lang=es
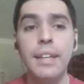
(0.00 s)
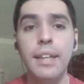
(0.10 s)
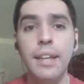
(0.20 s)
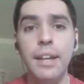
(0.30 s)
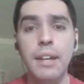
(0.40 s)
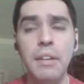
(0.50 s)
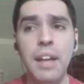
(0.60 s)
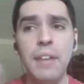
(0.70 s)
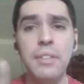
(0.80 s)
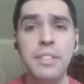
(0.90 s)
Y creo que
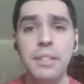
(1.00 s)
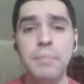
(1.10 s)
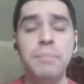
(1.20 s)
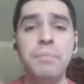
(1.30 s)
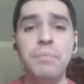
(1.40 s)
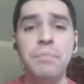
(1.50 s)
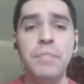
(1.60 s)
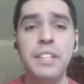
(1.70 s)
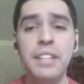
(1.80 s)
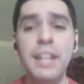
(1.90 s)
algo así.
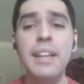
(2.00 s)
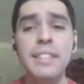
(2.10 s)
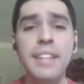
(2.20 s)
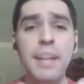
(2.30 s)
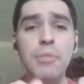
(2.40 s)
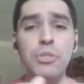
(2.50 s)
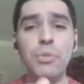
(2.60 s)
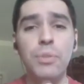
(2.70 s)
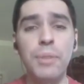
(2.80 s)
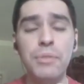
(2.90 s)
Estaría, estaría muy
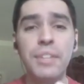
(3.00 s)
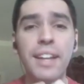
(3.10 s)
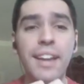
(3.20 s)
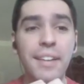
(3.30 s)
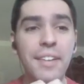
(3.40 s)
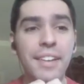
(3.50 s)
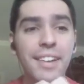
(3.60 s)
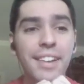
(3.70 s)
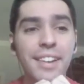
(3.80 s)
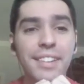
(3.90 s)
chulo, me gustaría.
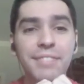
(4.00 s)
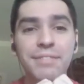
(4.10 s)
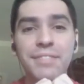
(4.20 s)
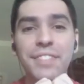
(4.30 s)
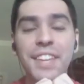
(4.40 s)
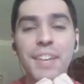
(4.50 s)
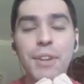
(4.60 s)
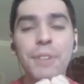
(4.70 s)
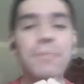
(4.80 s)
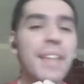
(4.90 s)
Y
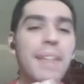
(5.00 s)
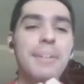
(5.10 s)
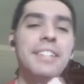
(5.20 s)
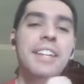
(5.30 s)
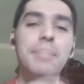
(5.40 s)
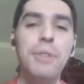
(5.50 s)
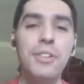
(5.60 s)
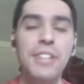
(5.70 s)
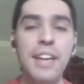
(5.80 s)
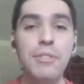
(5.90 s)
bueno, nada más. Espero que
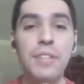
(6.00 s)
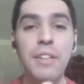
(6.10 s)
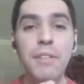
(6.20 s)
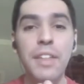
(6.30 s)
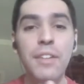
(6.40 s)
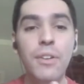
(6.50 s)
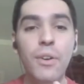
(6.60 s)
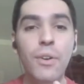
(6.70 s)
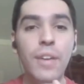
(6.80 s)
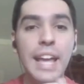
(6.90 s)
os haya gustado el vídeo.
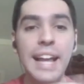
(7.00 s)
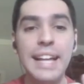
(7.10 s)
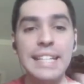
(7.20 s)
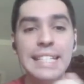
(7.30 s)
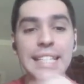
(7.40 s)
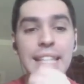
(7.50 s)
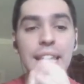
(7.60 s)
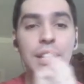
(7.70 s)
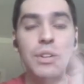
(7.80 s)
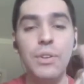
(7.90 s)
Hoy a las
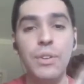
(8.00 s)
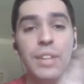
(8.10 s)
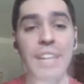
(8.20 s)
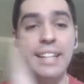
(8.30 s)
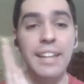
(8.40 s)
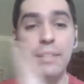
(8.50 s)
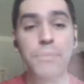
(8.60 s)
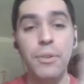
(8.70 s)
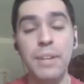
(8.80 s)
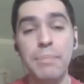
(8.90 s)
5 de la tarde
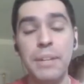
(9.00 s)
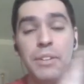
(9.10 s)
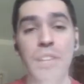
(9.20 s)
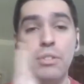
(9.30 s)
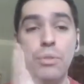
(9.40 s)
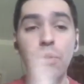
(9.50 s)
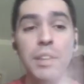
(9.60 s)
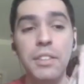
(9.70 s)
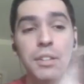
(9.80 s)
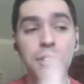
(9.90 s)
por española estoy
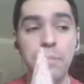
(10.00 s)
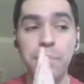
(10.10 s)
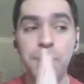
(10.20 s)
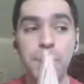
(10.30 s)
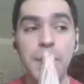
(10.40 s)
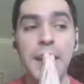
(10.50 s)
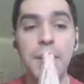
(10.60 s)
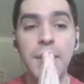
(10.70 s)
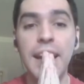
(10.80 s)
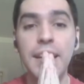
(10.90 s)
jugando
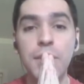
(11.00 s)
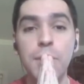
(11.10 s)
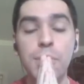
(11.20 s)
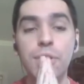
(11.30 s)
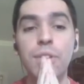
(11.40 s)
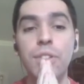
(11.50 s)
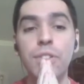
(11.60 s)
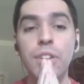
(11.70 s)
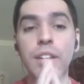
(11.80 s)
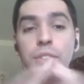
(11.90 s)
Mario Kart con
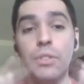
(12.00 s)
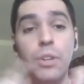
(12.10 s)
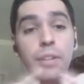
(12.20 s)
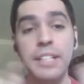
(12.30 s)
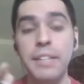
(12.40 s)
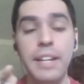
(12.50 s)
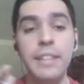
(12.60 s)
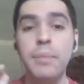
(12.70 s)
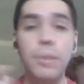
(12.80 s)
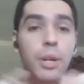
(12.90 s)
vosotros. Esto no lo vais a ver
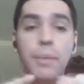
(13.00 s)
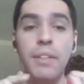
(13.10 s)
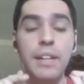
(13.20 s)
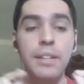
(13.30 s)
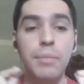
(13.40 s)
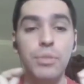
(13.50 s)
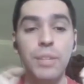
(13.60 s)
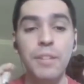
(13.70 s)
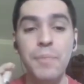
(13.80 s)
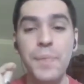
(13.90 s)
antes porque no me va a dar tiempo a
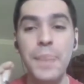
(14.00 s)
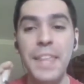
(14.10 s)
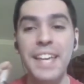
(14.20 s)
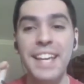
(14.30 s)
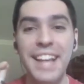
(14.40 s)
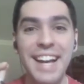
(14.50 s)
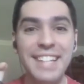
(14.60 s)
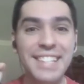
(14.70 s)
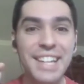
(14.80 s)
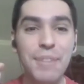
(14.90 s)
subirlo.
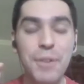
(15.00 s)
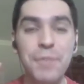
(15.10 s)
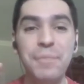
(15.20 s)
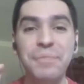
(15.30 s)
Así que bueno,